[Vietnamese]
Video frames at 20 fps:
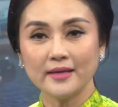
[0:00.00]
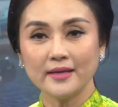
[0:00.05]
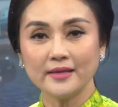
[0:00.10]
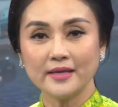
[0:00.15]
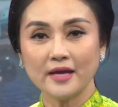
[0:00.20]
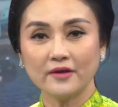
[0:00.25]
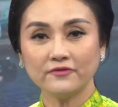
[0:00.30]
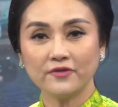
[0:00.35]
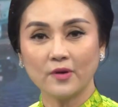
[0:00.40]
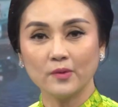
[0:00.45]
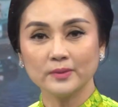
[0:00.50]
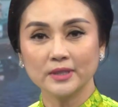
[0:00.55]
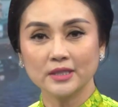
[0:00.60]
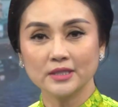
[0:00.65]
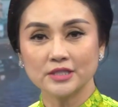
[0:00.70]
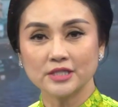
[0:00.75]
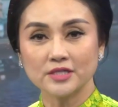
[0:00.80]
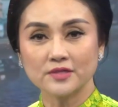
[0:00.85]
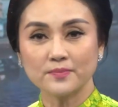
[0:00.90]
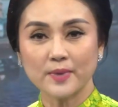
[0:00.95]
Văn phòng
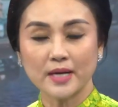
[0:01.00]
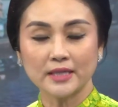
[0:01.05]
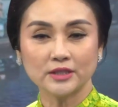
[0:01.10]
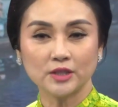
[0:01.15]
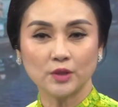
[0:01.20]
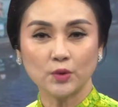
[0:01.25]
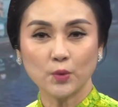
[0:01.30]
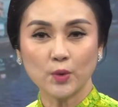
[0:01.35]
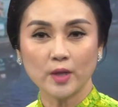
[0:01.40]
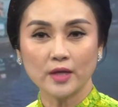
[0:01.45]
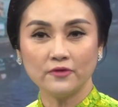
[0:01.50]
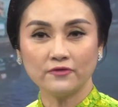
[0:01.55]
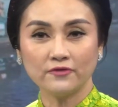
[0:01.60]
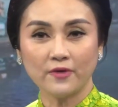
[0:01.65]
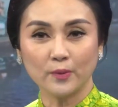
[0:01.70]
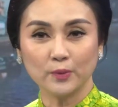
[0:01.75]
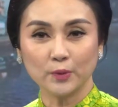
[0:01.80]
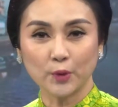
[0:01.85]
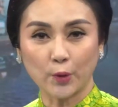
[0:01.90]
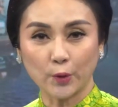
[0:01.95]
Thường trực Ban Chỉ huy
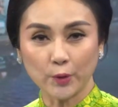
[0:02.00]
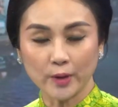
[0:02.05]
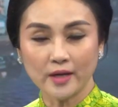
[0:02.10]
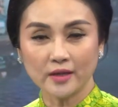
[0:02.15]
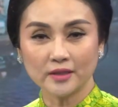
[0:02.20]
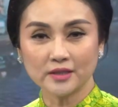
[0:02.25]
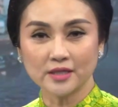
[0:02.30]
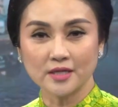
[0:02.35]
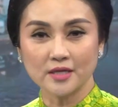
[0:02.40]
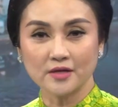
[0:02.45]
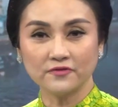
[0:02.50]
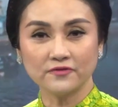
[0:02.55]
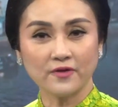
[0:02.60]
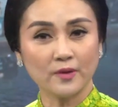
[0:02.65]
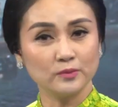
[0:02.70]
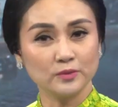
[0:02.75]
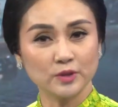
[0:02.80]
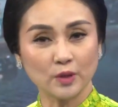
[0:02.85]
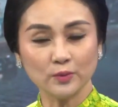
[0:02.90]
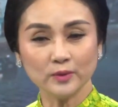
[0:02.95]
Phòng thủ dân sự
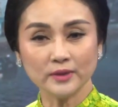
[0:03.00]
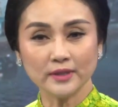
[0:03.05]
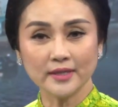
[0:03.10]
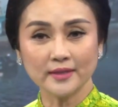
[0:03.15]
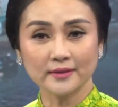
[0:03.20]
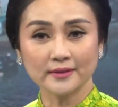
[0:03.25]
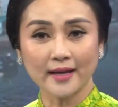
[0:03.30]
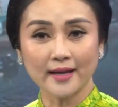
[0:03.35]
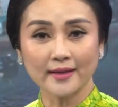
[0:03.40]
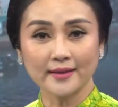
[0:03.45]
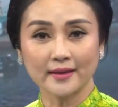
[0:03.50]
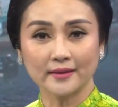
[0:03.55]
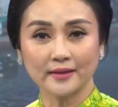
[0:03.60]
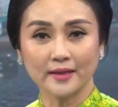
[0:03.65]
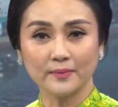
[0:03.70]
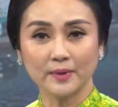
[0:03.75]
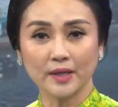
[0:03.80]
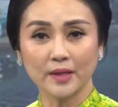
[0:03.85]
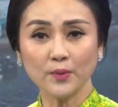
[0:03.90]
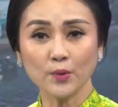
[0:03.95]
Phòng chống thiên tai và
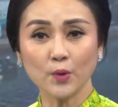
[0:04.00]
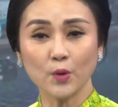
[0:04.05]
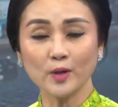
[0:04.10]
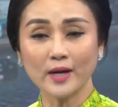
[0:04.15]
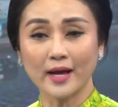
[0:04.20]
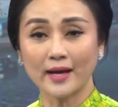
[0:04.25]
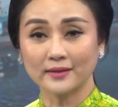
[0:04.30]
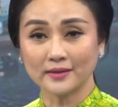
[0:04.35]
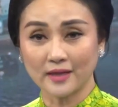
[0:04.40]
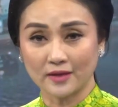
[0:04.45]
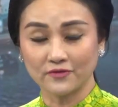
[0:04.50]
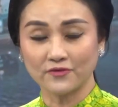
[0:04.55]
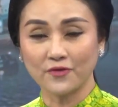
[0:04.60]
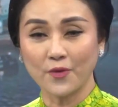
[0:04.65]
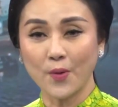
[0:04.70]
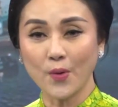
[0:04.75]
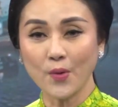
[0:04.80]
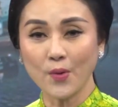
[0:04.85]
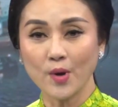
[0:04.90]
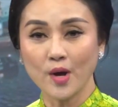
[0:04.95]
tìm kiếm cứu nạn thành
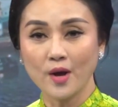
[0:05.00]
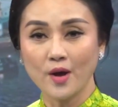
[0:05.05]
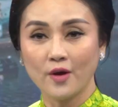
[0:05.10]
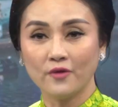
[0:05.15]
phố